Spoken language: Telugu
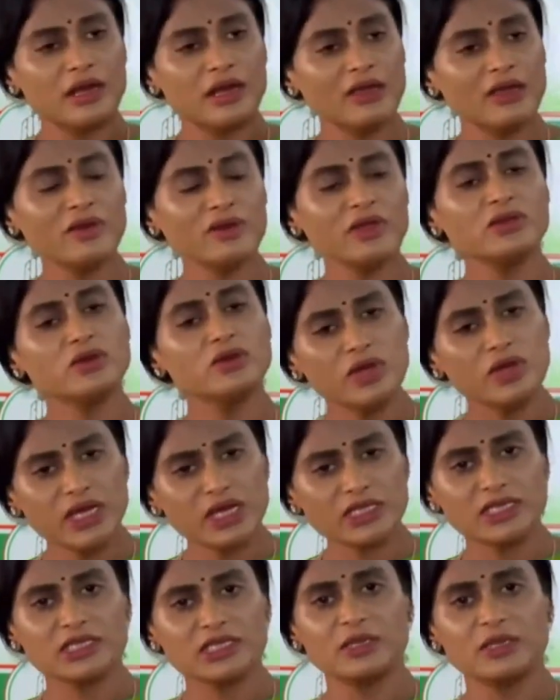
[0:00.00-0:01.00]
రేవంత్
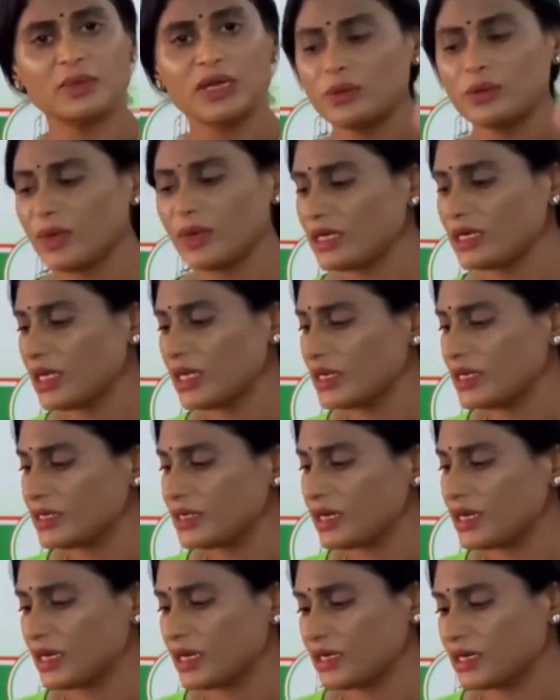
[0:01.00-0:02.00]
కూడా చంద్రబాబు మాటే
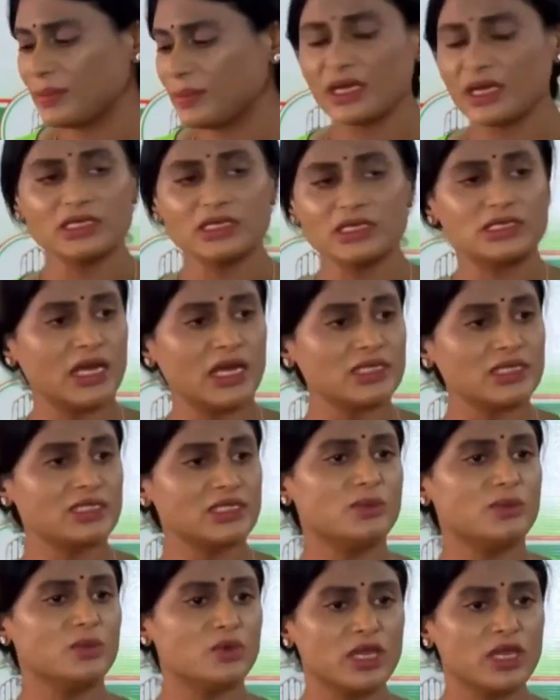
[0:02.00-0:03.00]
వింటాడట పక్క
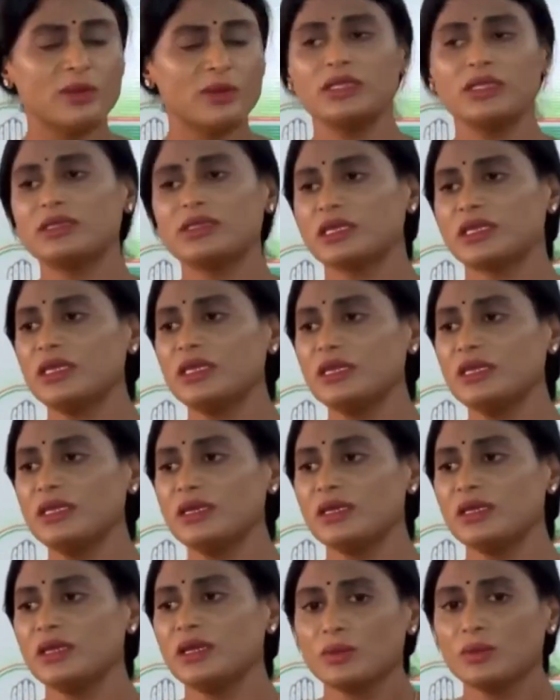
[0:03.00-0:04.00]
రాష్ట్ర ముఖ్యమంత్రి
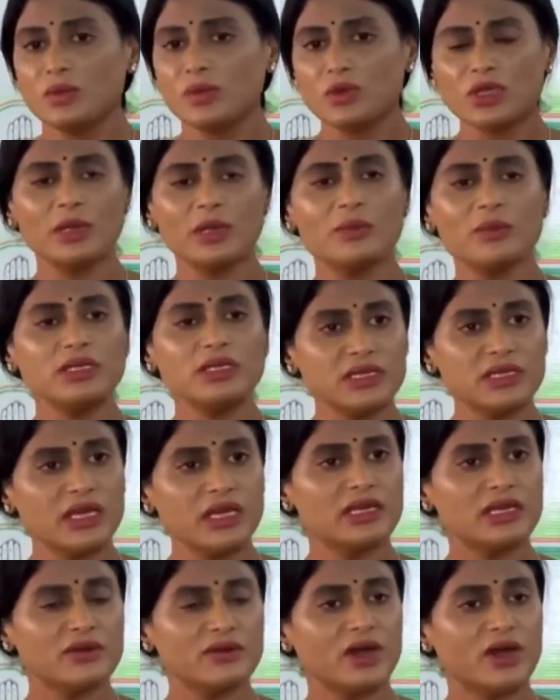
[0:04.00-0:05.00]
ముఖ్యమంత్రి
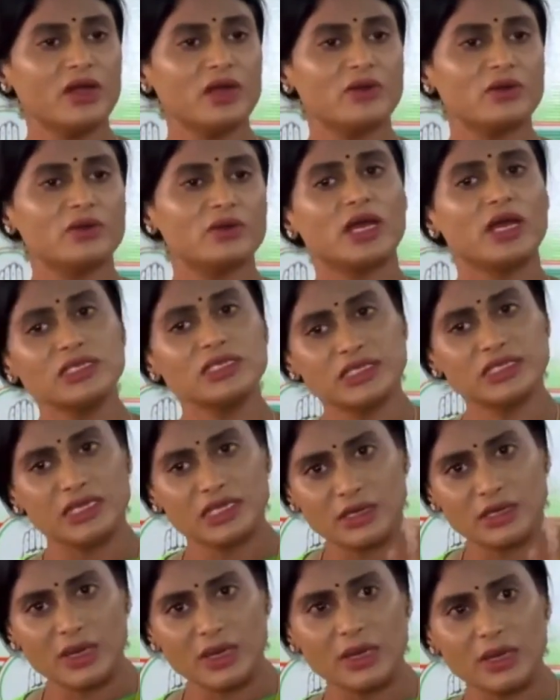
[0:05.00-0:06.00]
అయిన వాడు కూడా
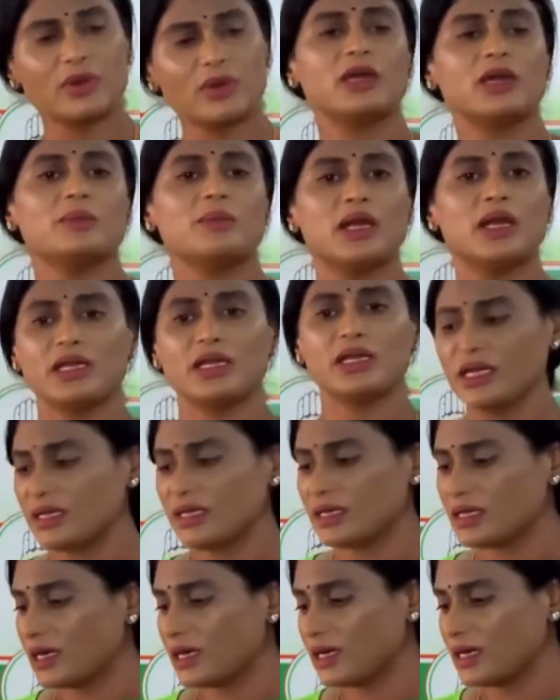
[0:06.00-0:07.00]
చంద్రబాబు గారి మాటే
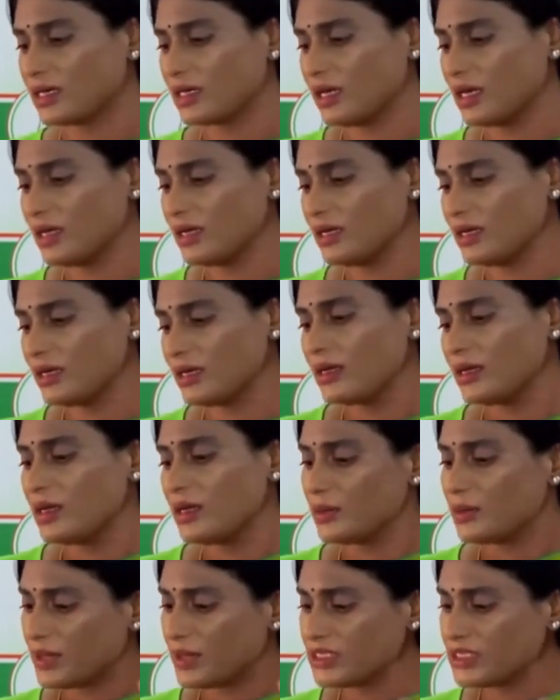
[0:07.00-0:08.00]
వింటాడంట
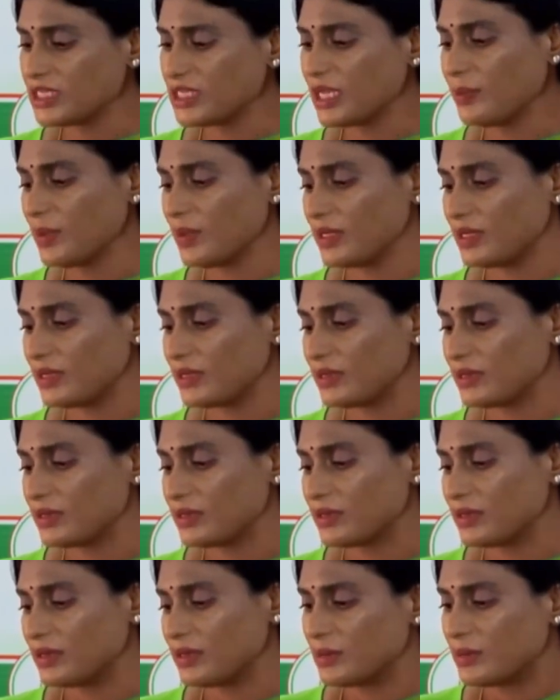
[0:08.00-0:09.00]
బీజేపీ
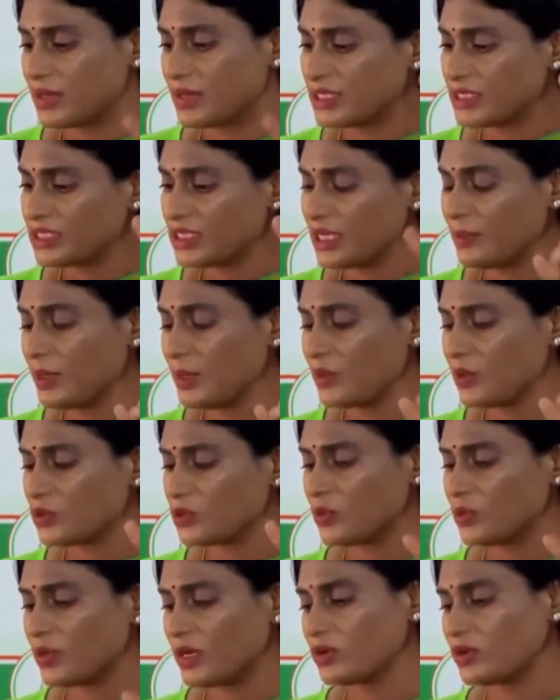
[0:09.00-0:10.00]
బీజేపీ
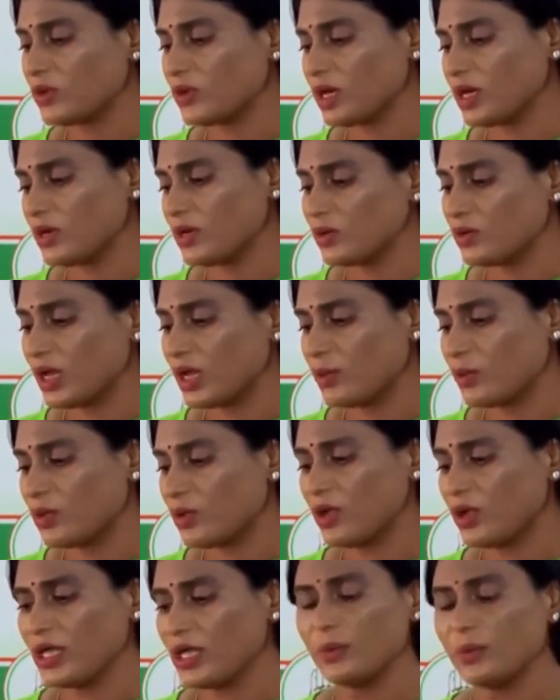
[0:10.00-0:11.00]
పొత్తు పెట్టుకోవడం కూడా
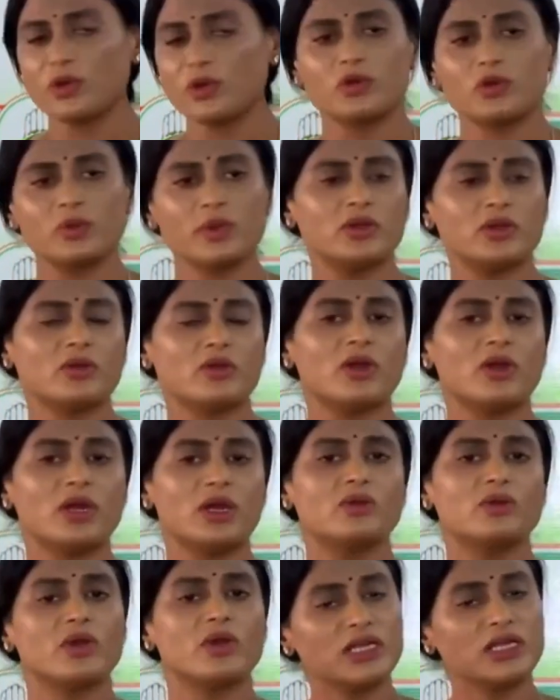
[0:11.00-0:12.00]
మోడీ పొత్తు
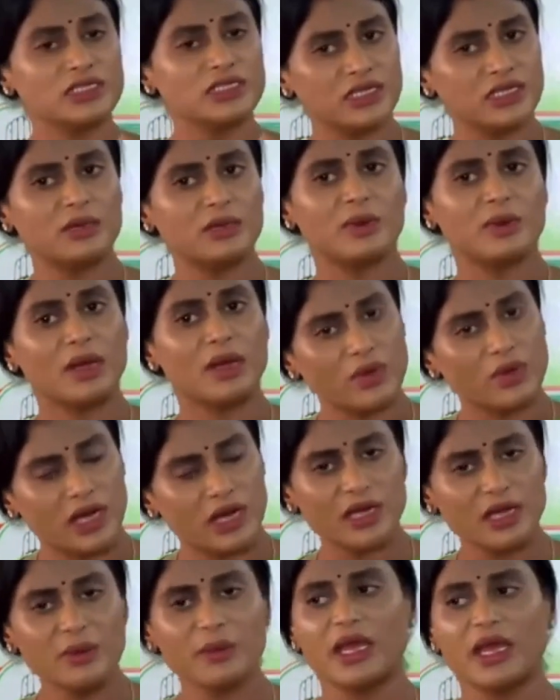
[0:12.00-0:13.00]
పెట్టుకోవడం కూడా చంద్రబాబు
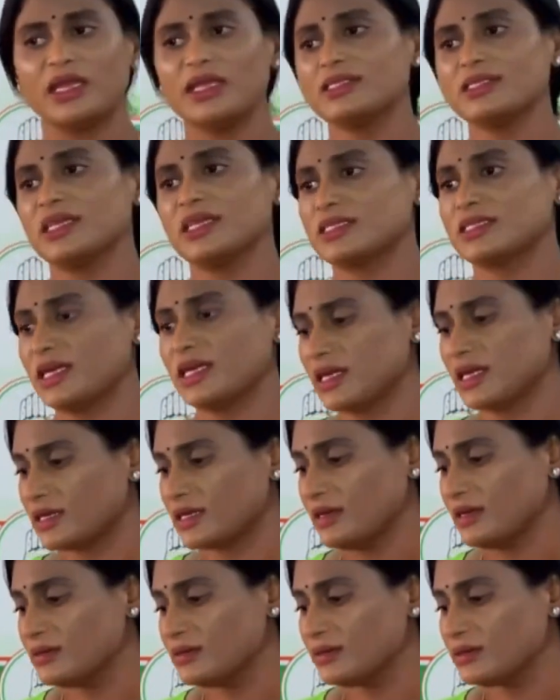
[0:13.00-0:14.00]
గారే మేనేజ్
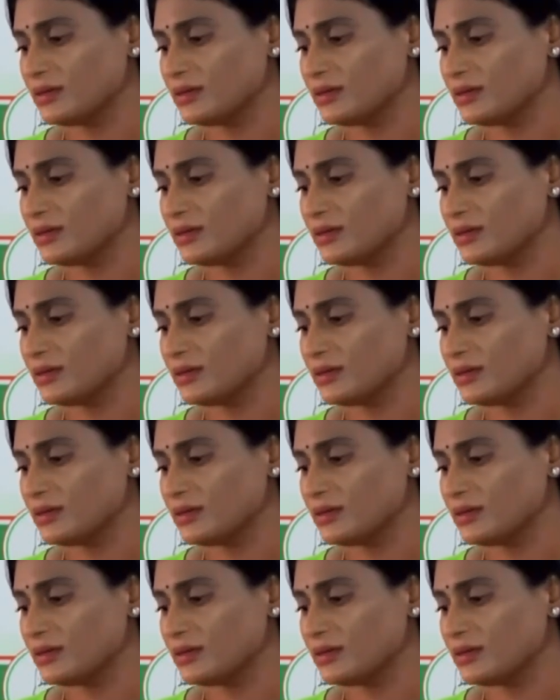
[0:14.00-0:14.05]
చేశాడట